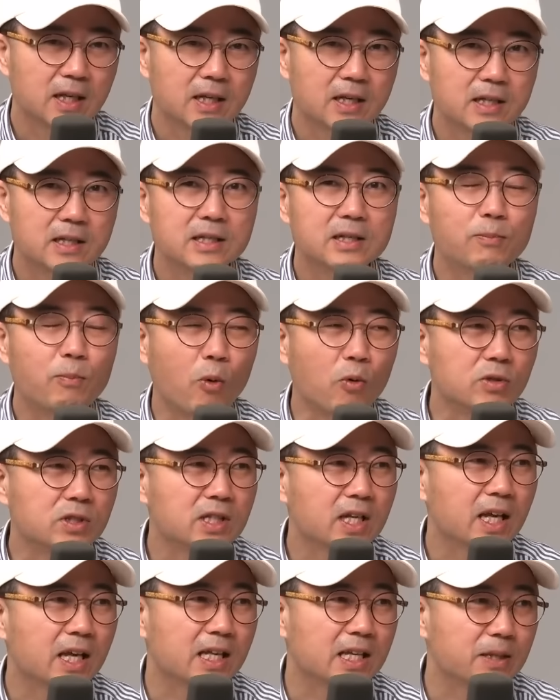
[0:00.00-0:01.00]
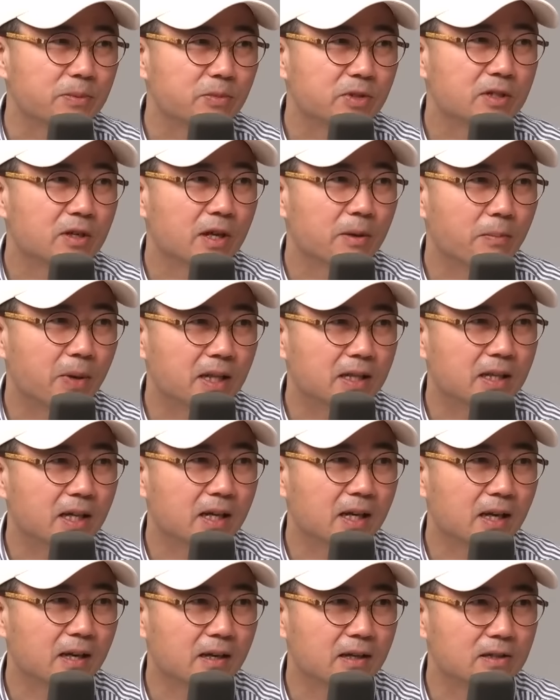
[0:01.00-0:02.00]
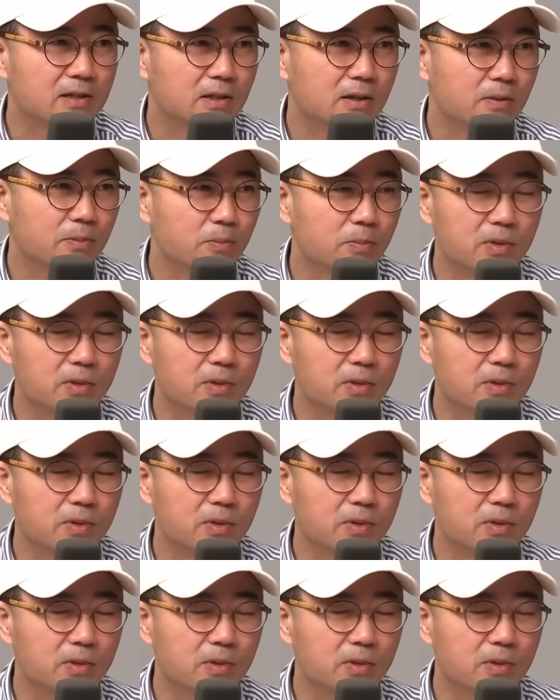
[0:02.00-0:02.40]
그 본인의 임의적인 판단에 의해서